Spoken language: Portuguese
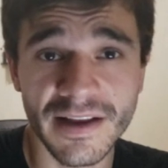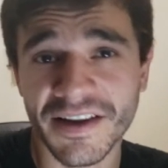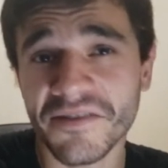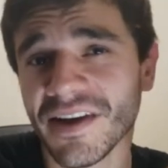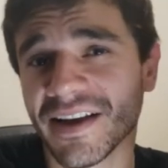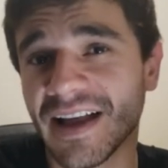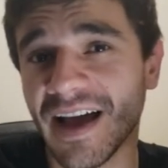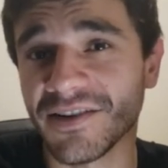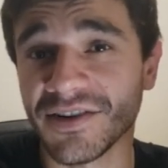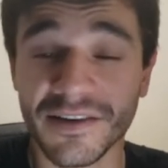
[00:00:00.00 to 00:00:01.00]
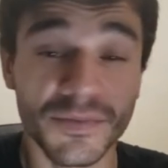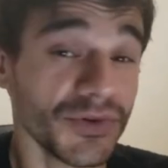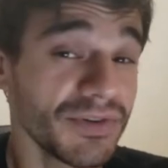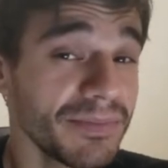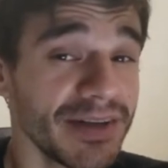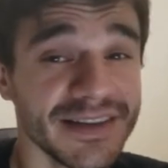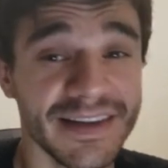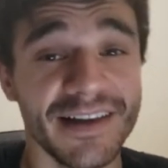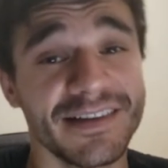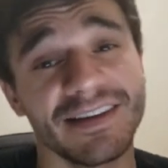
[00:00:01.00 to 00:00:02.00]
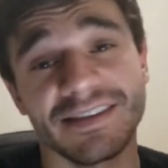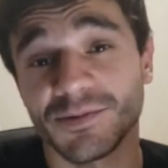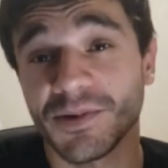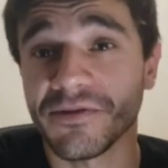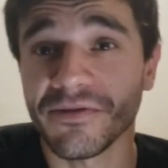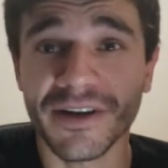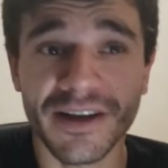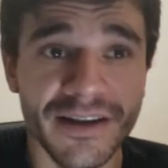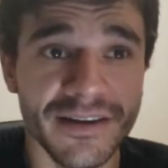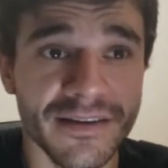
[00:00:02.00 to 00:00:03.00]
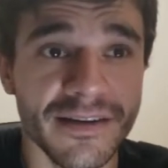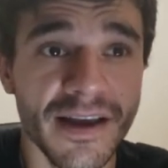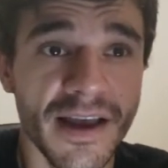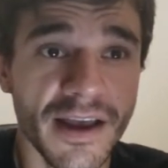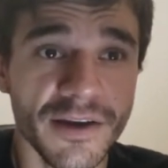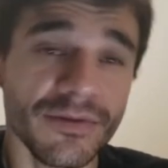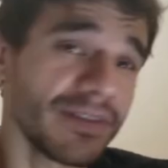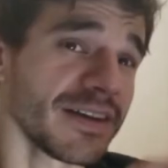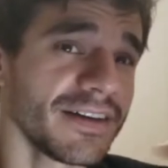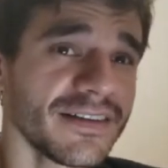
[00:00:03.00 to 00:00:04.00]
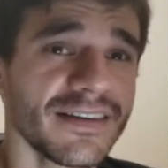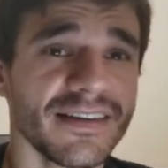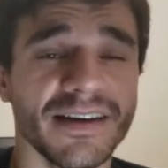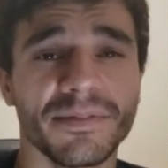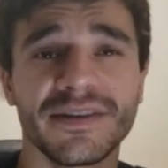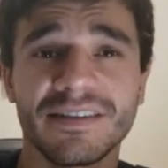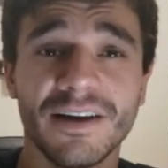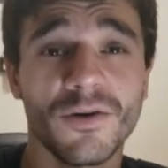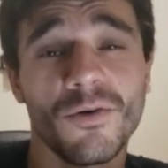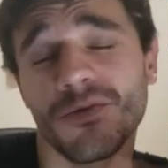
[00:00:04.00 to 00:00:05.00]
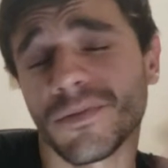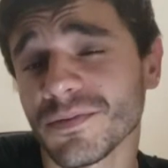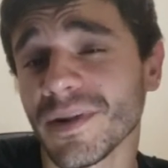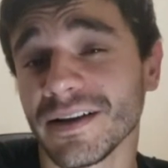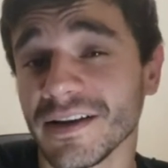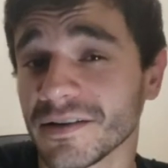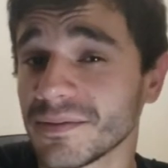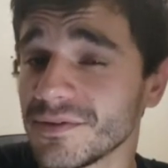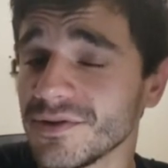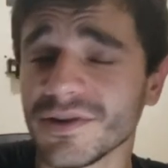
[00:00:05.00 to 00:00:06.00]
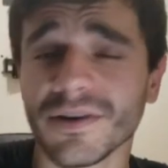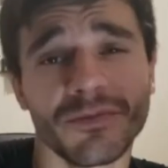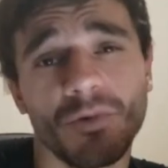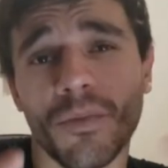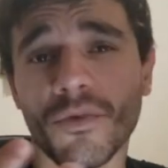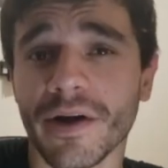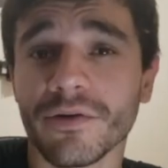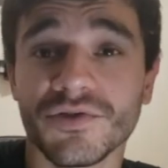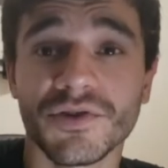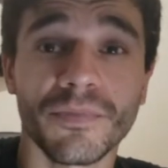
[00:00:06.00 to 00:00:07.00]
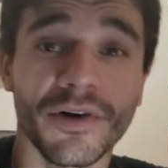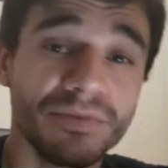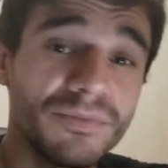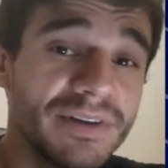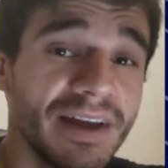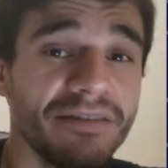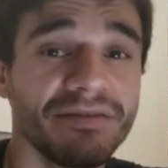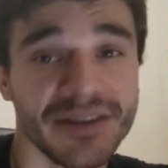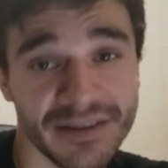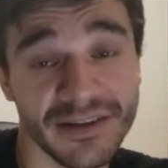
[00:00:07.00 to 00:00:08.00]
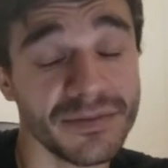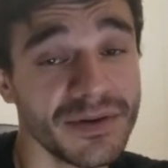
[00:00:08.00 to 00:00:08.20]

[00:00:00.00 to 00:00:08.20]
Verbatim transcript: Na verdade, as possibilidades elas são infinitas, e os seguintes exemplos destacam algumas maneiras de como o IoT pode mudar a vida das